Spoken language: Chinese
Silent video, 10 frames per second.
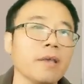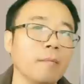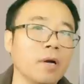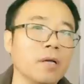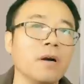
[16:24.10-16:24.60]

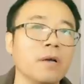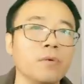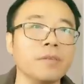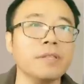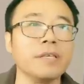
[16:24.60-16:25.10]
碰到很
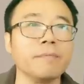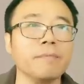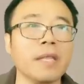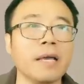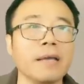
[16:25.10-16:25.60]
多问题，
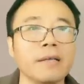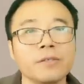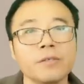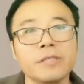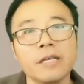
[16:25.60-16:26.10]
哎，
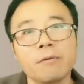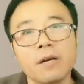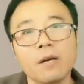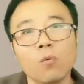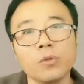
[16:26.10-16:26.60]
所以这块
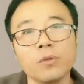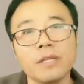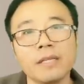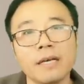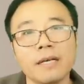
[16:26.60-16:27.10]
呢，我觉
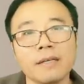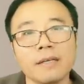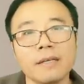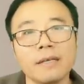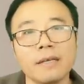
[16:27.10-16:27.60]
得呢，
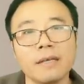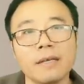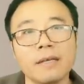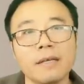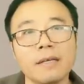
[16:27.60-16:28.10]

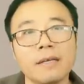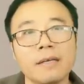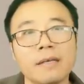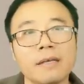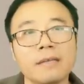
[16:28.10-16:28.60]
呃，
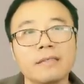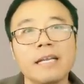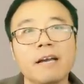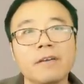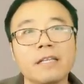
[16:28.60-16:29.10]
这
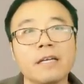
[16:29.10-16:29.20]
两位呢，